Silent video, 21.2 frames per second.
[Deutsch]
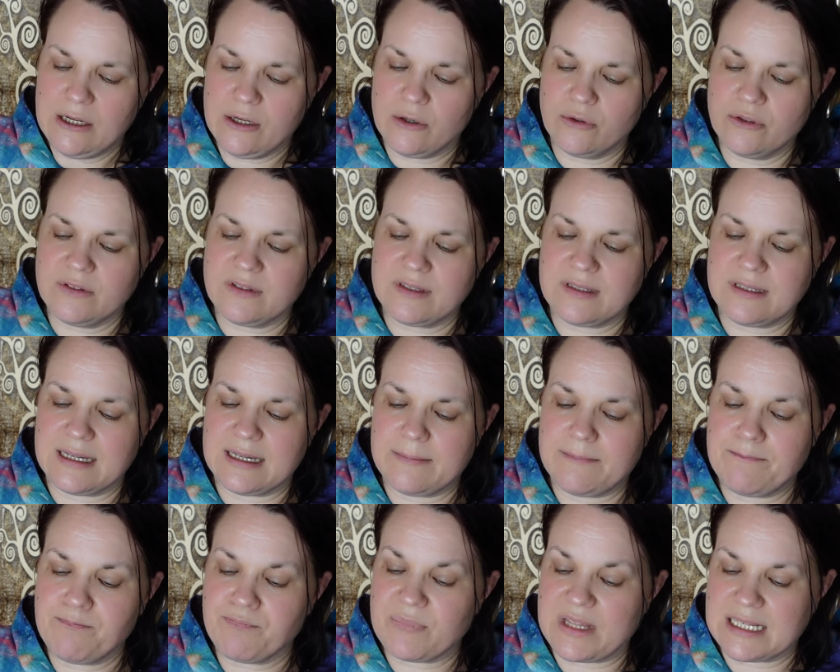Und
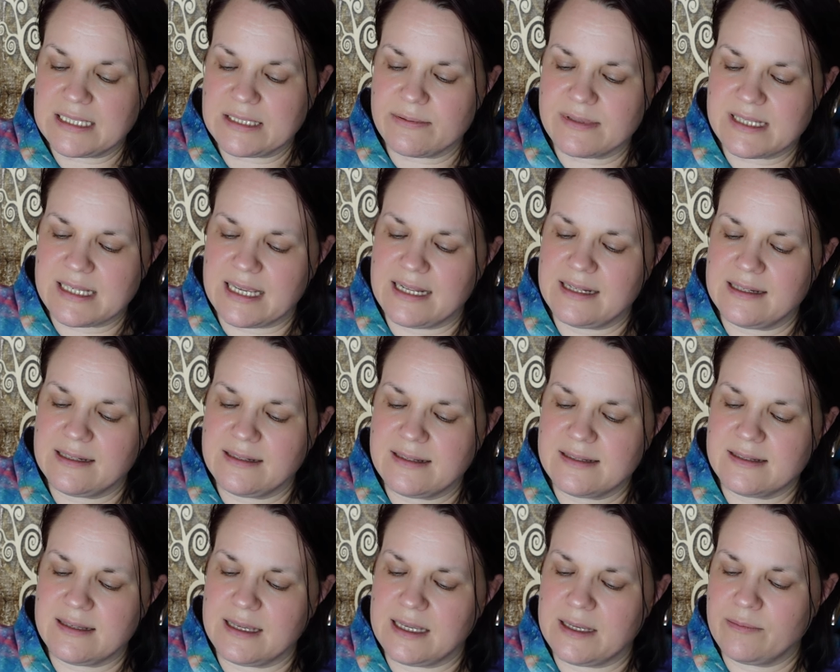ähm, das, was endet,
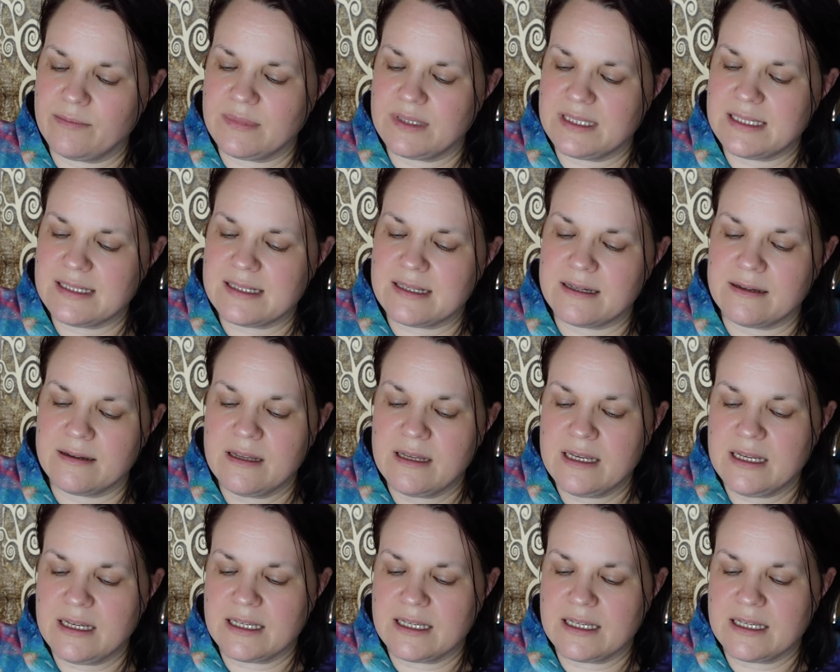ist eben dieser